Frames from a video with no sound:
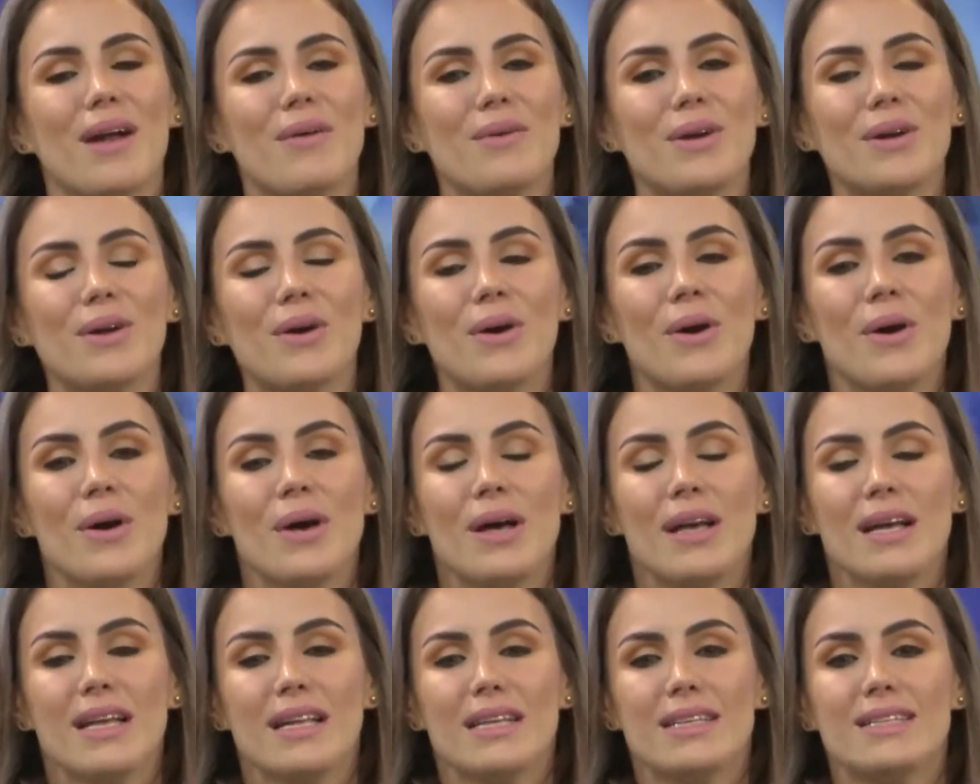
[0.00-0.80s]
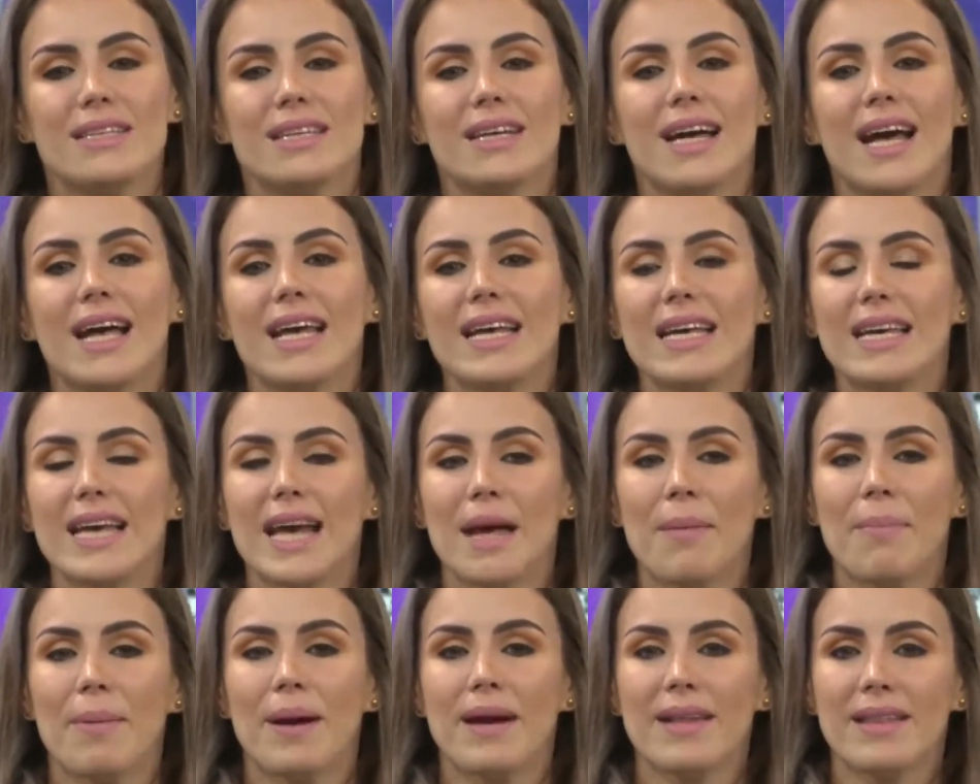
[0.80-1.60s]
Bueno. Chicas, y
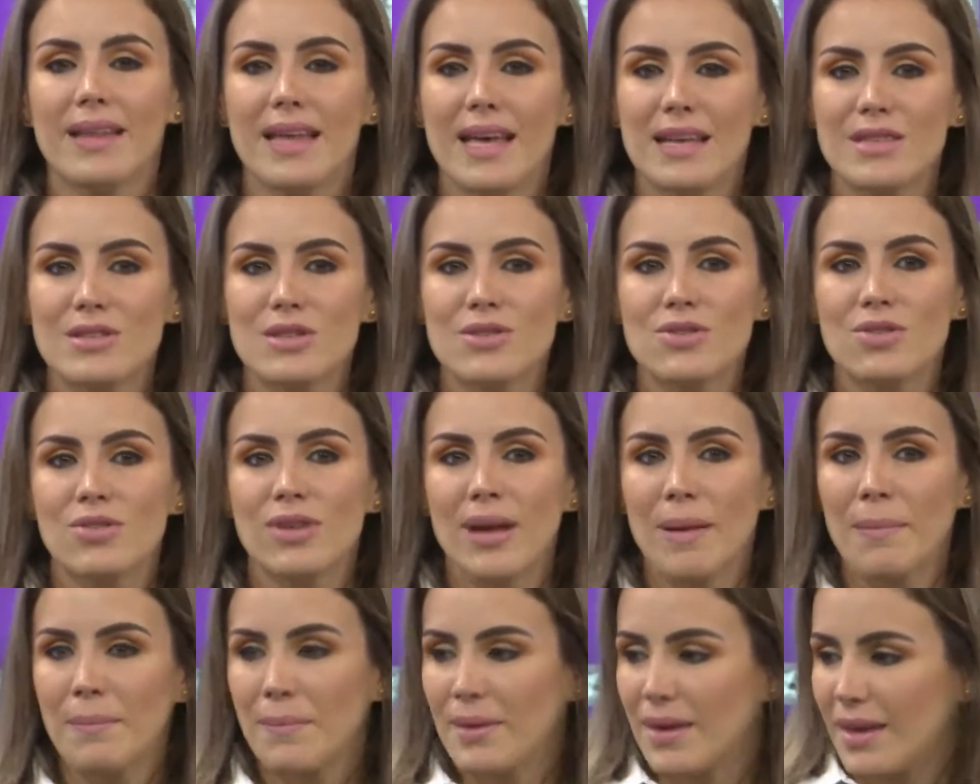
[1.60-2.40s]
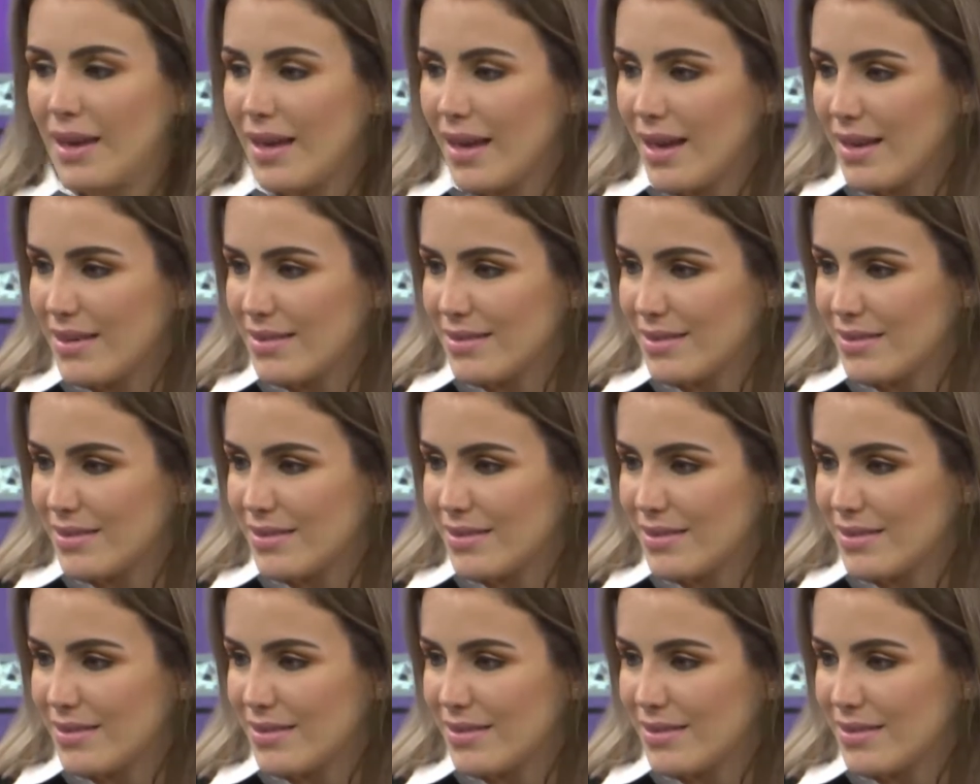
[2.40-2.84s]
aparte de eso son amigas,